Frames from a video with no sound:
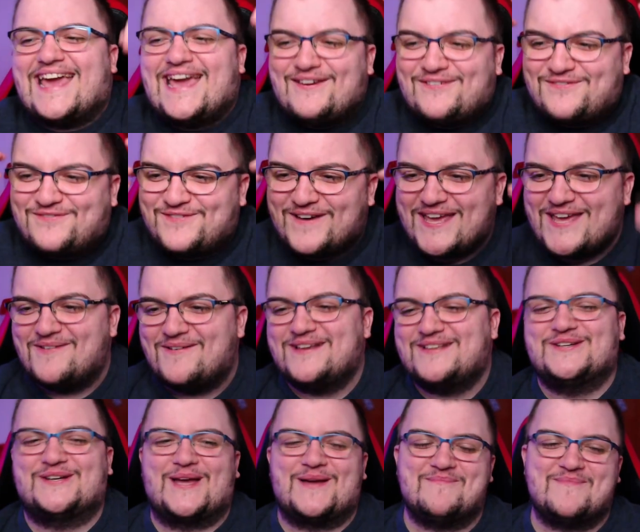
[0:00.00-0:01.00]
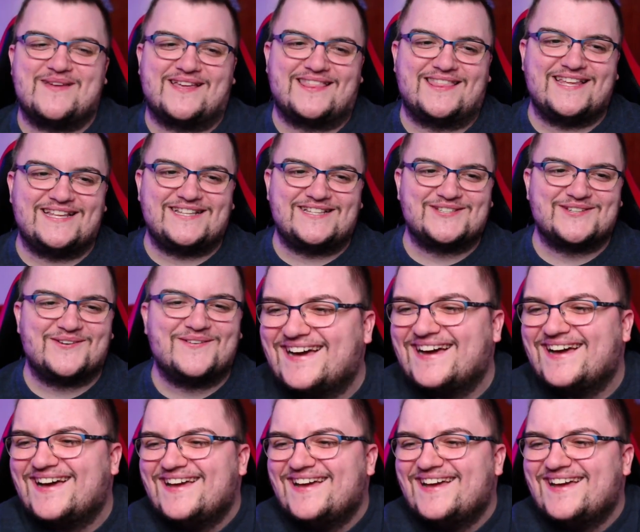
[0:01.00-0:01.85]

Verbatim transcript: ¡Qué feo eso que me has dicho!